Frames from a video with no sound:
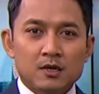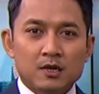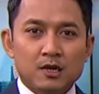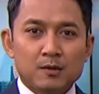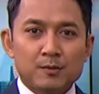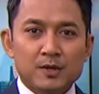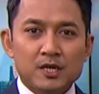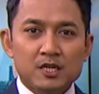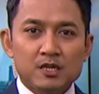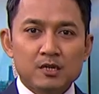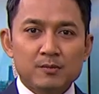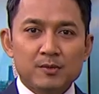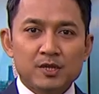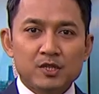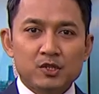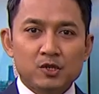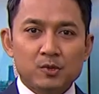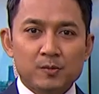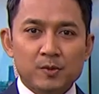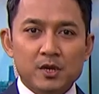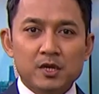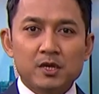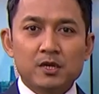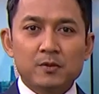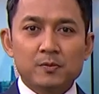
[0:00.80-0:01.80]
Anda kembali di
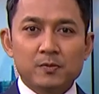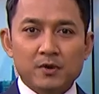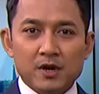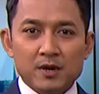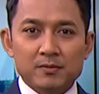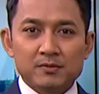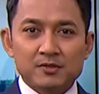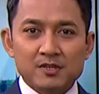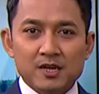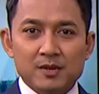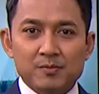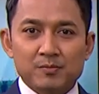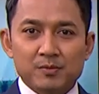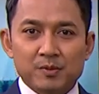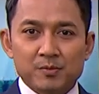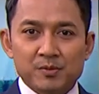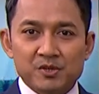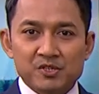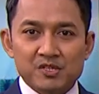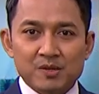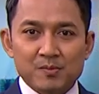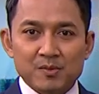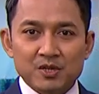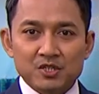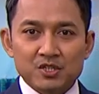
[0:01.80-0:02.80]
Metro Pagi Prime Time.
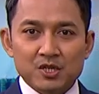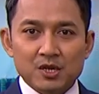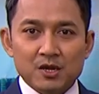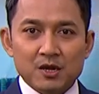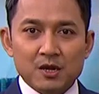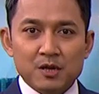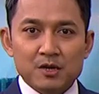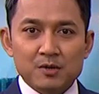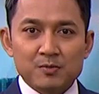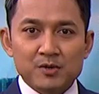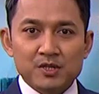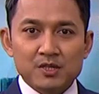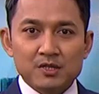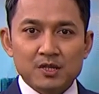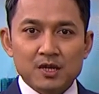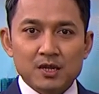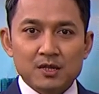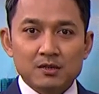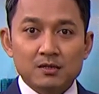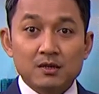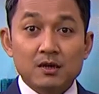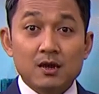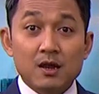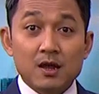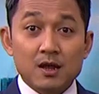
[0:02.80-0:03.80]
Pemirsa masyarakat diminta
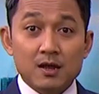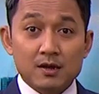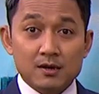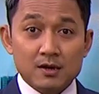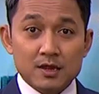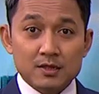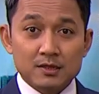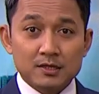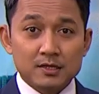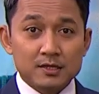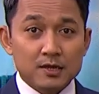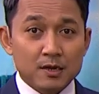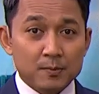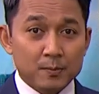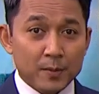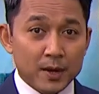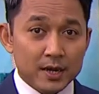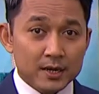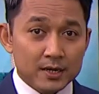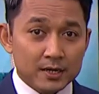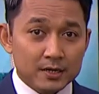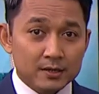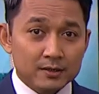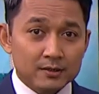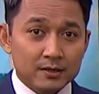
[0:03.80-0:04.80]
tenang dan tidak
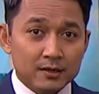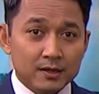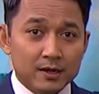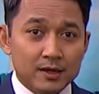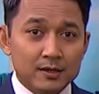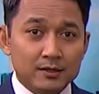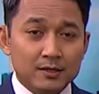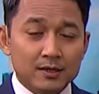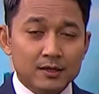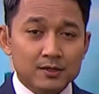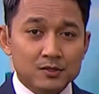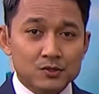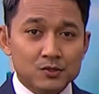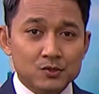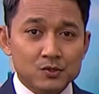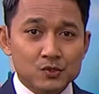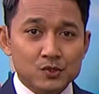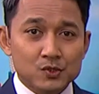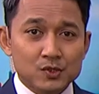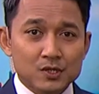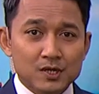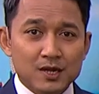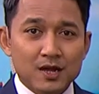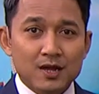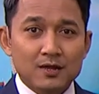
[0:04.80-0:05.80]
panik terkait
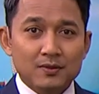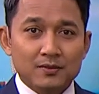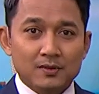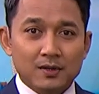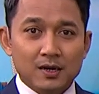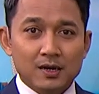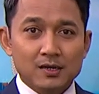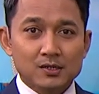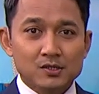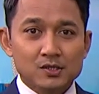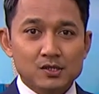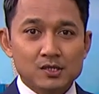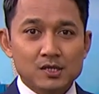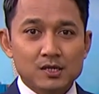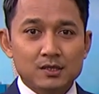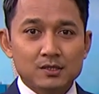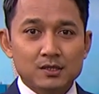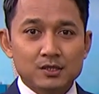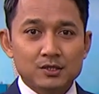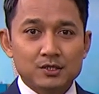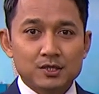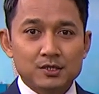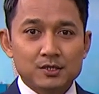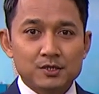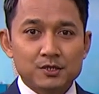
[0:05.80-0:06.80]
kasus antraks yang
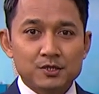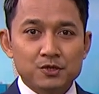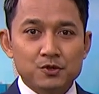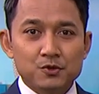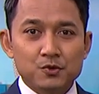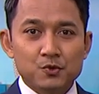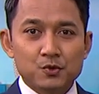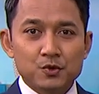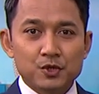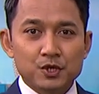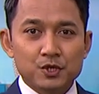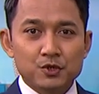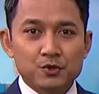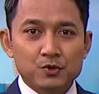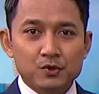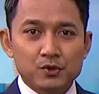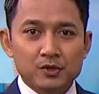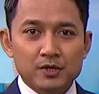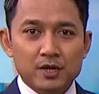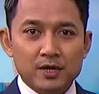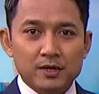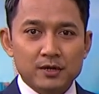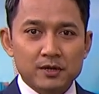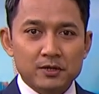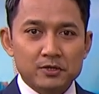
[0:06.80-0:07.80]
terjadi di Gunung Kidul,
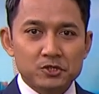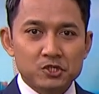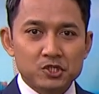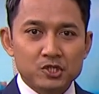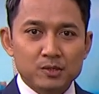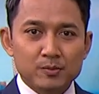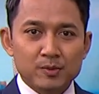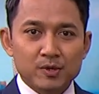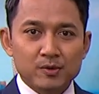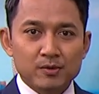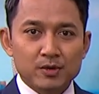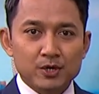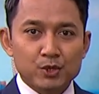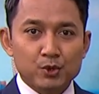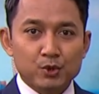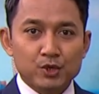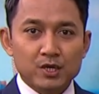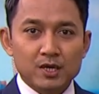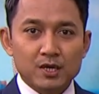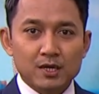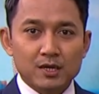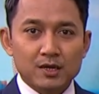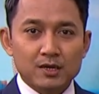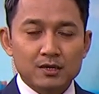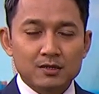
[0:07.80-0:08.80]
daerah istimewa
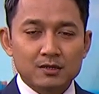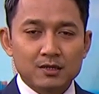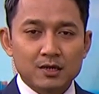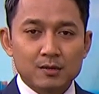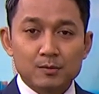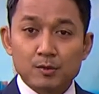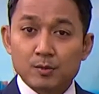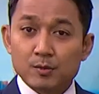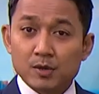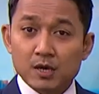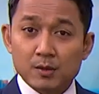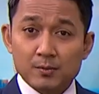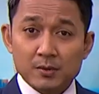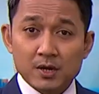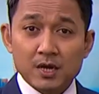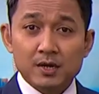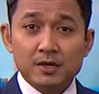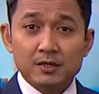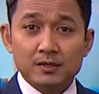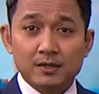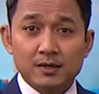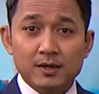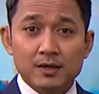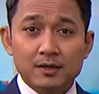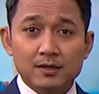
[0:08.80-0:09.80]
Yogyakarta beberapa
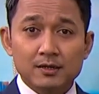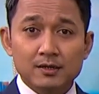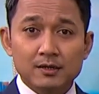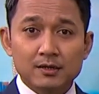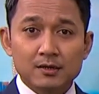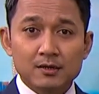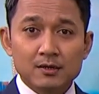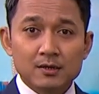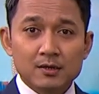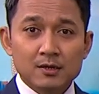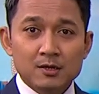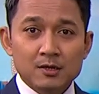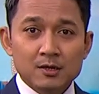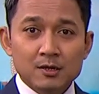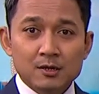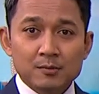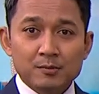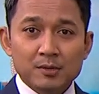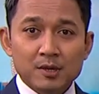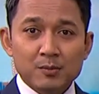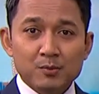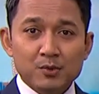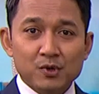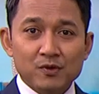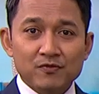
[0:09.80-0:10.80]
hari terakhir.
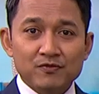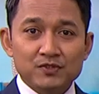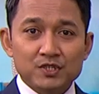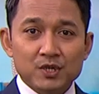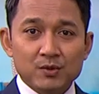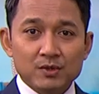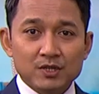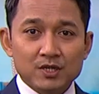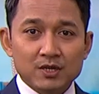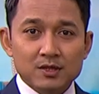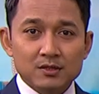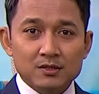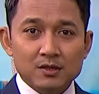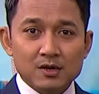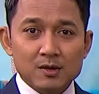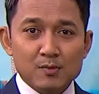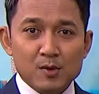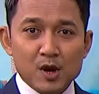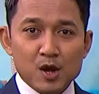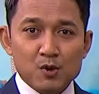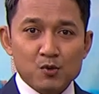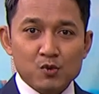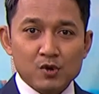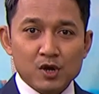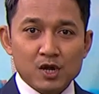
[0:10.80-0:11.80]
Pemprov Jawa Tengah telah
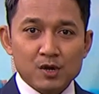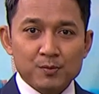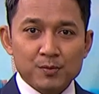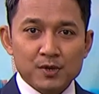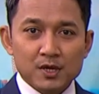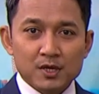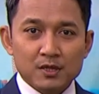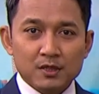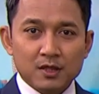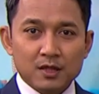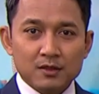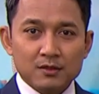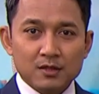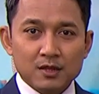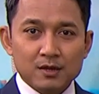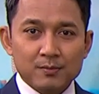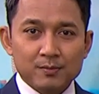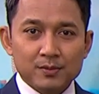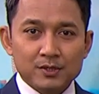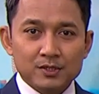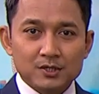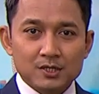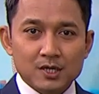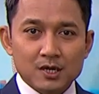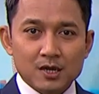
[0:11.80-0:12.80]
melakukan pengetatan
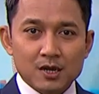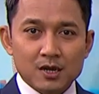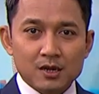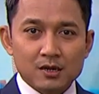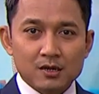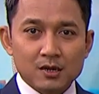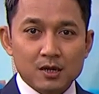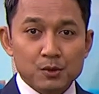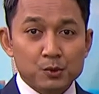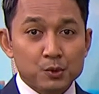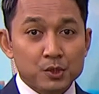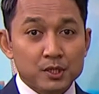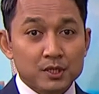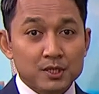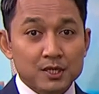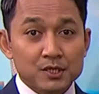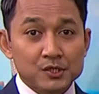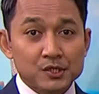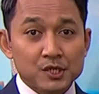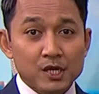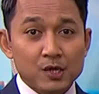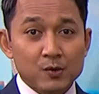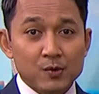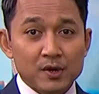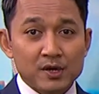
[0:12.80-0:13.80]
penjagaan lalu
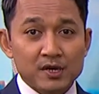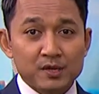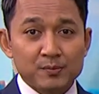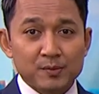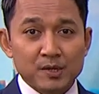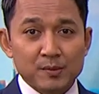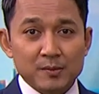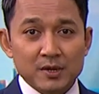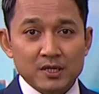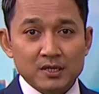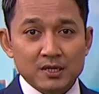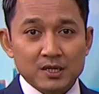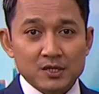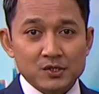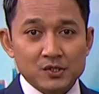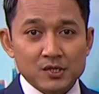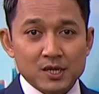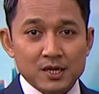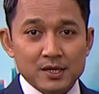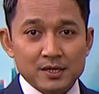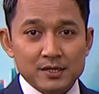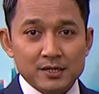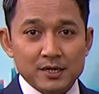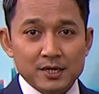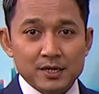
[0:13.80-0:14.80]
lintas hewan di
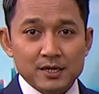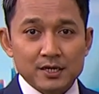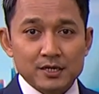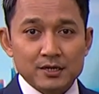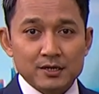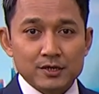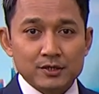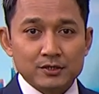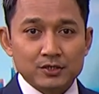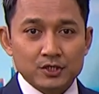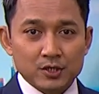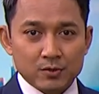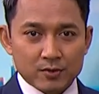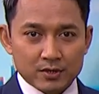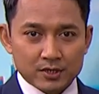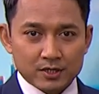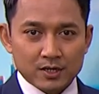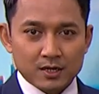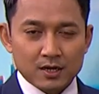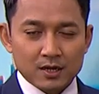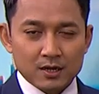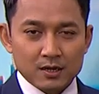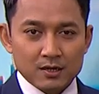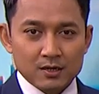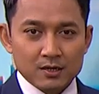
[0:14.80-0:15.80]
perbatasan DIY Jawa
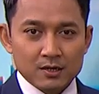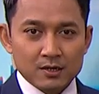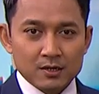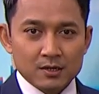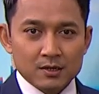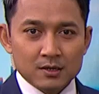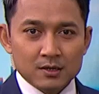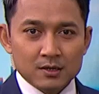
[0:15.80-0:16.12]
Tengah.